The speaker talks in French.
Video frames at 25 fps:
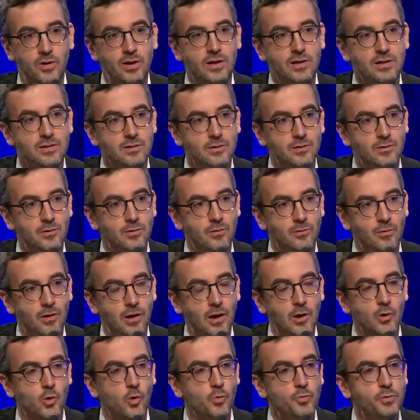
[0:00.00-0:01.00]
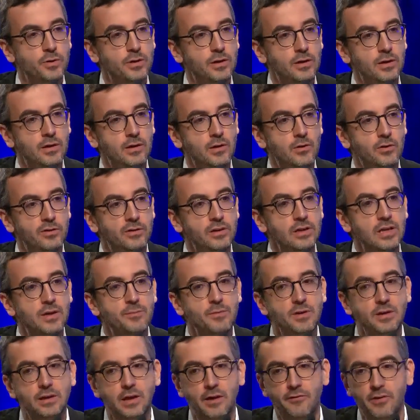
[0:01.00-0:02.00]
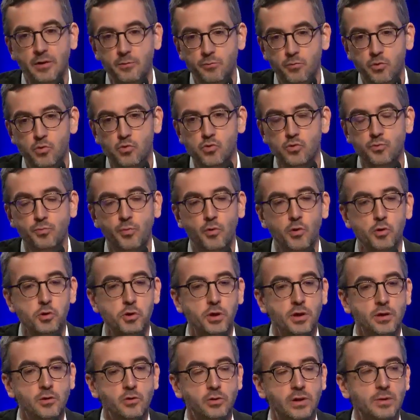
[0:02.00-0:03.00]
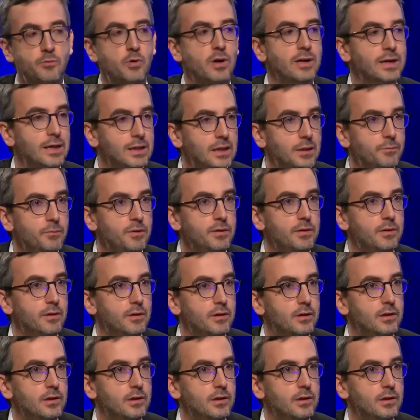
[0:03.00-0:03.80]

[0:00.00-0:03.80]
a un groupe qui est dynamique avec beaucoup de projets, notamment académiques,